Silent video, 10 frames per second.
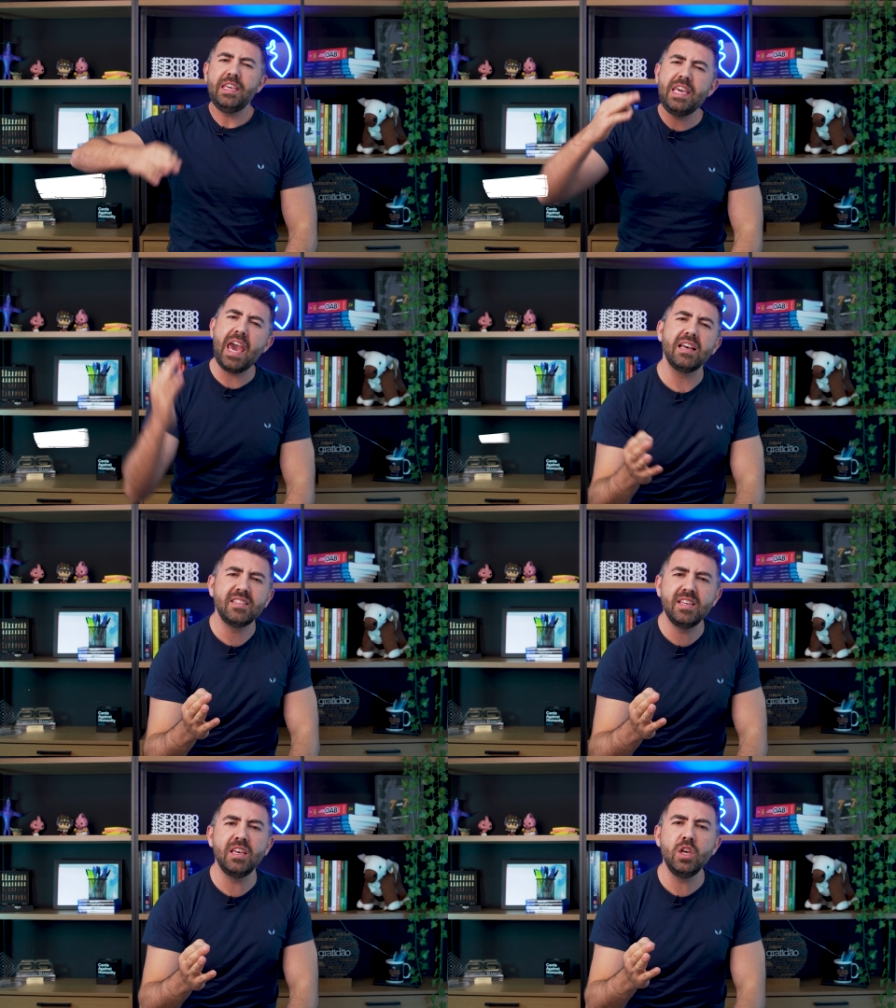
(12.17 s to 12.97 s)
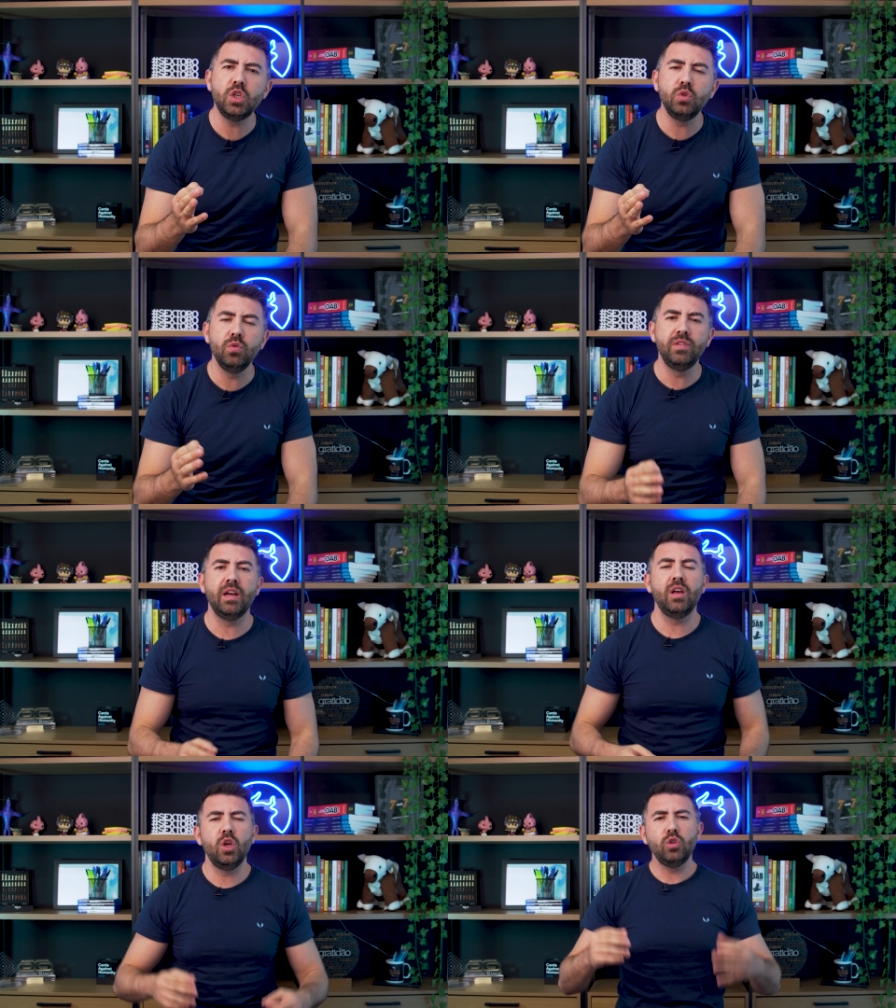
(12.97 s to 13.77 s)
E é a seguinte
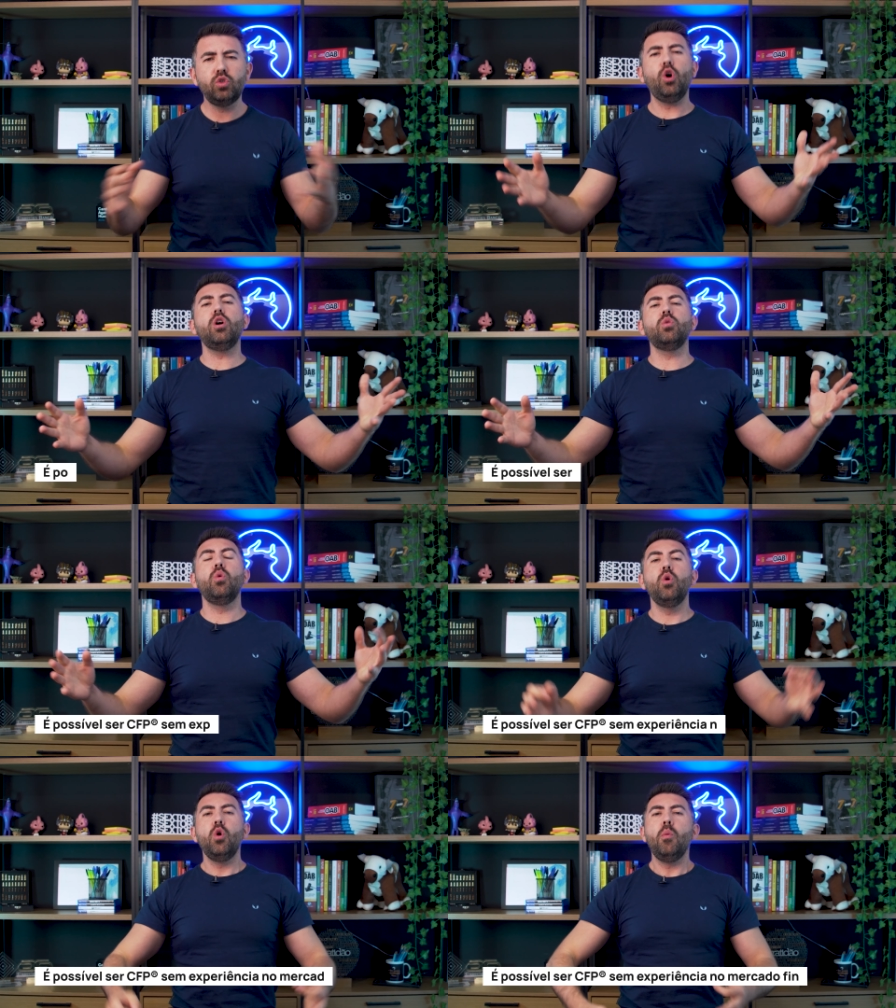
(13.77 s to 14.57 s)
dúvida: Toro,